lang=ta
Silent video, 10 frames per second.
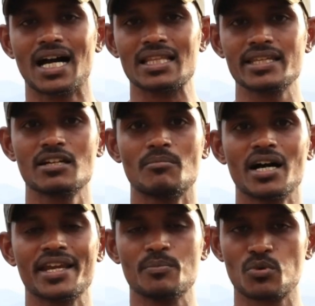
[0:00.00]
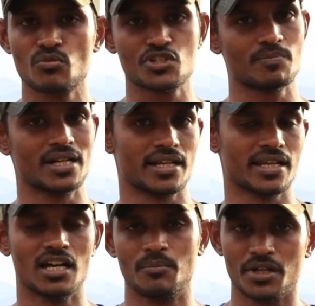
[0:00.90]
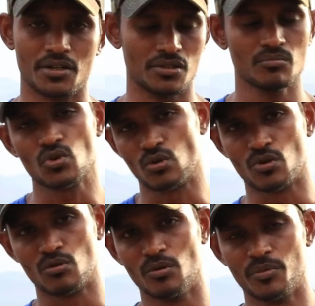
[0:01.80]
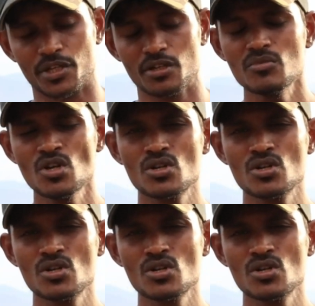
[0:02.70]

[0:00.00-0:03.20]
அதிகமாக இம்ப்ரூவ்மெண்ட்ஸ் பண்ணுறீங்க அப்படின்றதும் ரொம்ப ரொம்ப முக்கியம்